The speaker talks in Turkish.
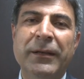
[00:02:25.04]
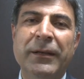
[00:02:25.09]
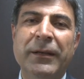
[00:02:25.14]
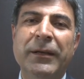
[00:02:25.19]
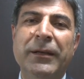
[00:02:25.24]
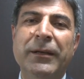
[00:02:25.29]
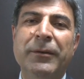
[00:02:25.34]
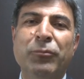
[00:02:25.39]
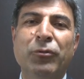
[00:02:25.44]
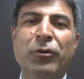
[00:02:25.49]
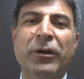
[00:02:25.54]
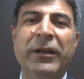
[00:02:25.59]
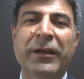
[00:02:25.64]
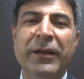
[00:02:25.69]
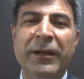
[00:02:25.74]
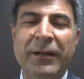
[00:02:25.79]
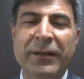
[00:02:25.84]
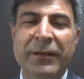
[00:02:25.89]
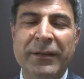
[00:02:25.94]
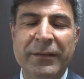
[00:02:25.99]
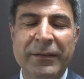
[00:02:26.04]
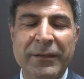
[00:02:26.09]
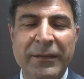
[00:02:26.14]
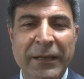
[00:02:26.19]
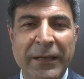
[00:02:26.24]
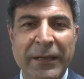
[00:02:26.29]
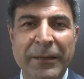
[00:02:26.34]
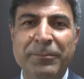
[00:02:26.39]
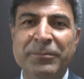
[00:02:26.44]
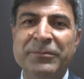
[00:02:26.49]
E, buraya
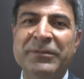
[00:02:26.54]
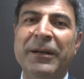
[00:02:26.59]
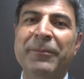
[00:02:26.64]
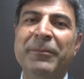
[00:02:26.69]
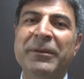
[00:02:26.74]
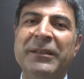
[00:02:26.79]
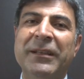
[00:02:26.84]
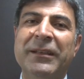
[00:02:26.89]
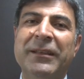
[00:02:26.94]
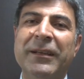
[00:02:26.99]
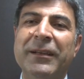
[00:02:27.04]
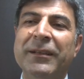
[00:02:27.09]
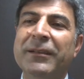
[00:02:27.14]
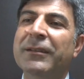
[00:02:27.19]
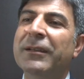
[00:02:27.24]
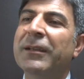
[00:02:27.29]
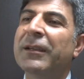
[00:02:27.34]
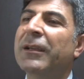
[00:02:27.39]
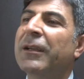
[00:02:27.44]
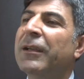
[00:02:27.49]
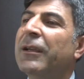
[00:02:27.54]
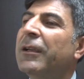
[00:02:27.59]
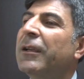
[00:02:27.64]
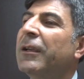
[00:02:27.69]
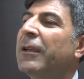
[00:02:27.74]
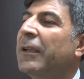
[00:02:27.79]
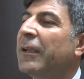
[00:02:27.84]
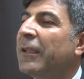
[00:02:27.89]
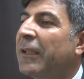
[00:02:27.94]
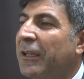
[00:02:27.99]
gelip zahmet eden
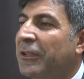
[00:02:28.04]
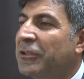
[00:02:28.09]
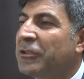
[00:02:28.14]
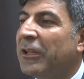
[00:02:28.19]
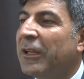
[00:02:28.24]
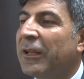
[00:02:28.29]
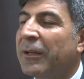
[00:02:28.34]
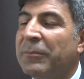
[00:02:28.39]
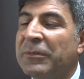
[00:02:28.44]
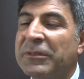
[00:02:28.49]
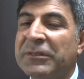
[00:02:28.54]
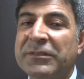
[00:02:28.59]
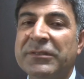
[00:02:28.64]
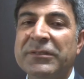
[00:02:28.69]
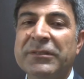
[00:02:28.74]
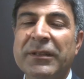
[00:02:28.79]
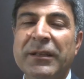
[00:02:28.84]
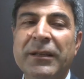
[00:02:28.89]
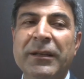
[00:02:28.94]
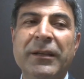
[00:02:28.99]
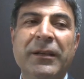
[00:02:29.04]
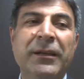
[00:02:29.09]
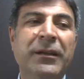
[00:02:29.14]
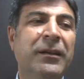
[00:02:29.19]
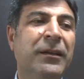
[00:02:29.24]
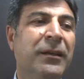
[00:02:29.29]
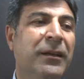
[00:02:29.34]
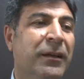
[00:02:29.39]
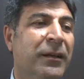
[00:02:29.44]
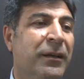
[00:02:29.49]
e, gençlerimiz,
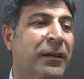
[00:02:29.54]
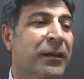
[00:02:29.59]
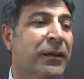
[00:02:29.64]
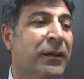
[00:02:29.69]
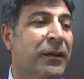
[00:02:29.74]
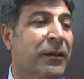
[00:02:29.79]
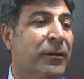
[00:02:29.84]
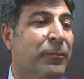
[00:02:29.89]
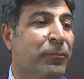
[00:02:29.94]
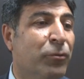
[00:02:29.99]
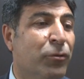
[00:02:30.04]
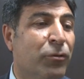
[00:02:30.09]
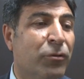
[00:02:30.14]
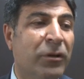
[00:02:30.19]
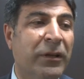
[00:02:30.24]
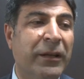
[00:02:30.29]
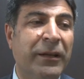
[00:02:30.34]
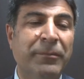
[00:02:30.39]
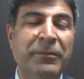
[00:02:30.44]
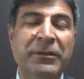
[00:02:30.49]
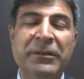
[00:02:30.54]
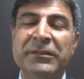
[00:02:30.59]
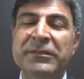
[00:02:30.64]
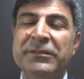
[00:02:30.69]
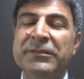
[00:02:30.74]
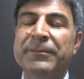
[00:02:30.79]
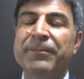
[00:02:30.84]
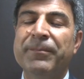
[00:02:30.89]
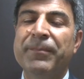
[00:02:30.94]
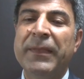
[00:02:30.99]
e,
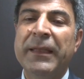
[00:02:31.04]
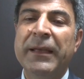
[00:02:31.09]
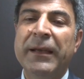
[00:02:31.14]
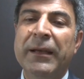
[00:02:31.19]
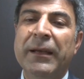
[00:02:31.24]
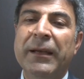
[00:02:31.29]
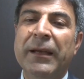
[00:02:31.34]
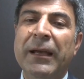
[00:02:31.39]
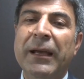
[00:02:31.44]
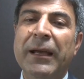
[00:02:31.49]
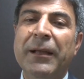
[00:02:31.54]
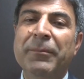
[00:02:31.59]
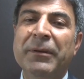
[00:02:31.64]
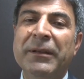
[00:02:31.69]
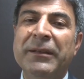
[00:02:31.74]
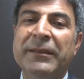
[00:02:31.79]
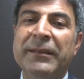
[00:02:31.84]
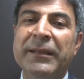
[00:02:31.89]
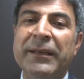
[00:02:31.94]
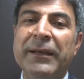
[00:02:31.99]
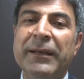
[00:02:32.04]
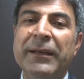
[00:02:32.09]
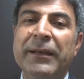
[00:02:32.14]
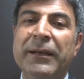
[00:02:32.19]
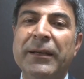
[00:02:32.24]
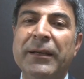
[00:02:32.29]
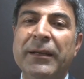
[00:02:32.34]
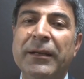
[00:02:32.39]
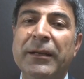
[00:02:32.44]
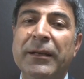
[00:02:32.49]
büyüklerimiz
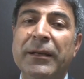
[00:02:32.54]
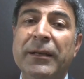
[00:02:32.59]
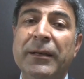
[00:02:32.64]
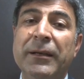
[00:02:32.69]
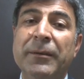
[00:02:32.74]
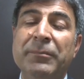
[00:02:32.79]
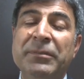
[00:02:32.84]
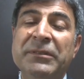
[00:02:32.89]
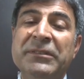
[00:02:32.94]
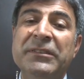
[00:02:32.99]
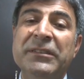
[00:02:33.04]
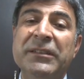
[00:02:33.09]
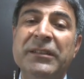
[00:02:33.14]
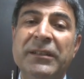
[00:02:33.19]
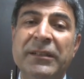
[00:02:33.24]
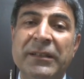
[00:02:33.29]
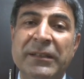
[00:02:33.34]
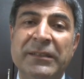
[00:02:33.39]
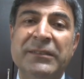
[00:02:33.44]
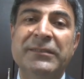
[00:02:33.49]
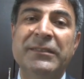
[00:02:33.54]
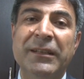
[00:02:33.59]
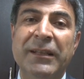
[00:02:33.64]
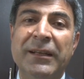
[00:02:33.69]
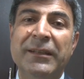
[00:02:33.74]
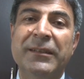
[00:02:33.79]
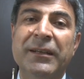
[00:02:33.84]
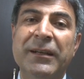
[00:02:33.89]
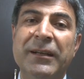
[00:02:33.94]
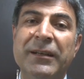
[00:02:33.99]
elbette e, bizi
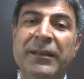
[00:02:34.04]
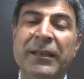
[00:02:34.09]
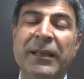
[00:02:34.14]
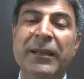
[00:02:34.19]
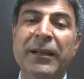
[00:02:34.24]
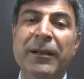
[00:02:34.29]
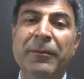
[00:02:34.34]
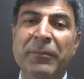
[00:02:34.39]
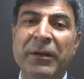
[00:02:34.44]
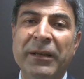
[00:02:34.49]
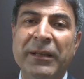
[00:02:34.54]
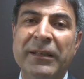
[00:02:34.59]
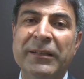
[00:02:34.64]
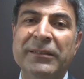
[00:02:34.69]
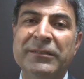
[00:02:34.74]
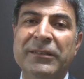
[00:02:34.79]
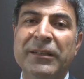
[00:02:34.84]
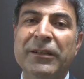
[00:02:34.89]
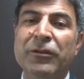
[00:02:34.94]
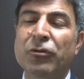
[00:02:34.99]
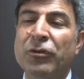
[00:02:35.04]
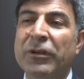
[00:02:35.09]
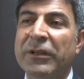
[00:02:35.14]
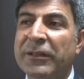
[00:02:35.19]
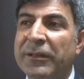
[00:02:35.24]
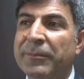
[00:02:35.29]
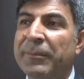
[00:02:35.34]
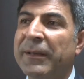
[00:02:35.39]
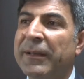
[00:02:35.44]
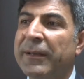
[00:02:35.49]
Kızılay'da genel merkezde
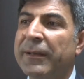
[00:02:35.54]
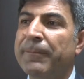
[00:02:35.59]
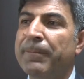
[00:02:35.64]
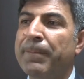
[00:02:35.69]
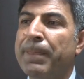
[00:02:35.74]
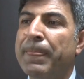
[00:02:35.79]
yönetime